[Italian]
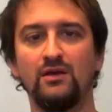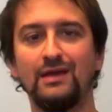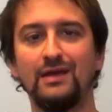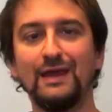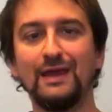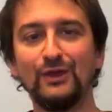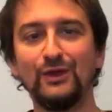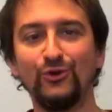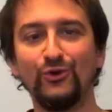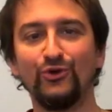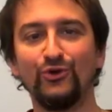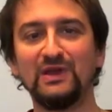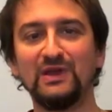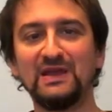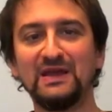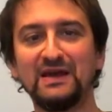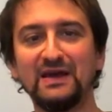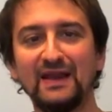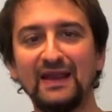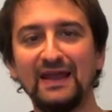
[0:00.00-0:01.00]
e io,
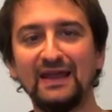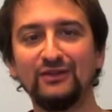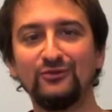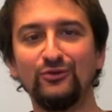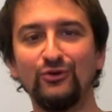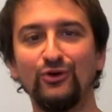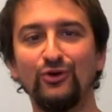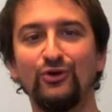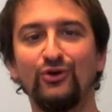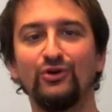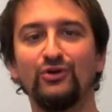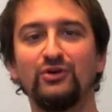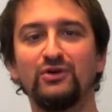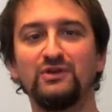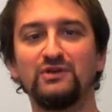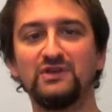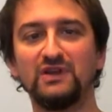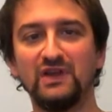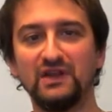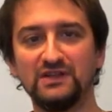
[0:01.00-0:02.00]
incredulo,
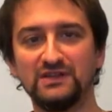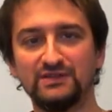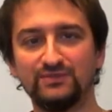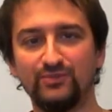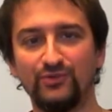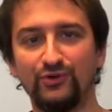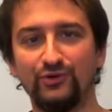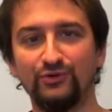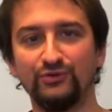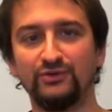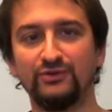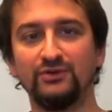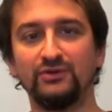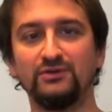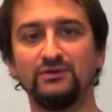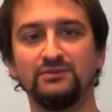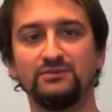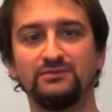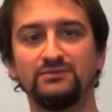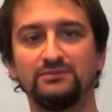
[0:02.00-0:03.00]
gli
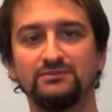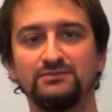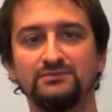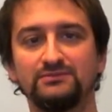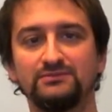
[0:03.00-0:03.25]
rispondo